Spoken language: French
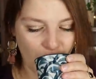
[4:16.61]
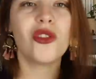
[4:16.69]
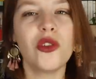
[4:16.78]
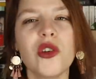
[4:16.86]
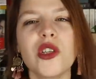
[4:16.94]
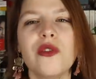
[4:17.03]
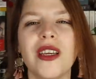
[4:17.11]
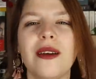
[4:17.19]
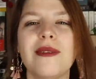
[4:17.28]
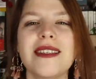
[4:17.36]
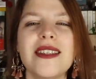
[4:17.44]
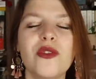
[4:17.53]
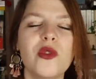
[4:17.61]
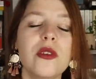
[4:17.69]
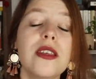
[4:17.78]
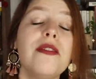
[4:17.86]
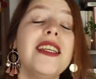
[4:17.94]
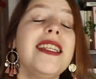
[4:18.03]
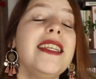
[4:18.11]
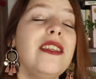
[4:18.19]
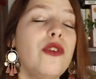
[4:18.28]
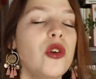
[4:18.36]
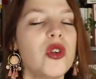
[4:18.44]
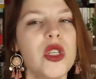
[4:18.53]
Donc je vais commencer tout de suite avec les
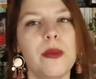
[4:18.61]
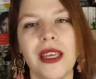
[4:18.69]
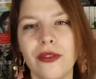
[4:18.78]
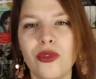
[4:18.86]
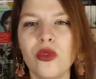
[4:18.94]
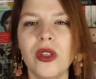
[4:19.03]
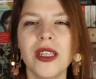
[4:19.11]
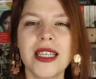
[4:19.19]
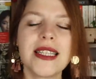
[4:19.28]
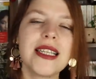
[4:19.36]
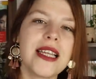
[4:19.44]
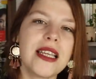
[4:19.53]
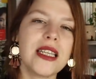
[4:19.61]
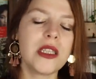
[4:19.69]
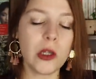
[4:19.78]
livres que j'ai prévu de lire cette année.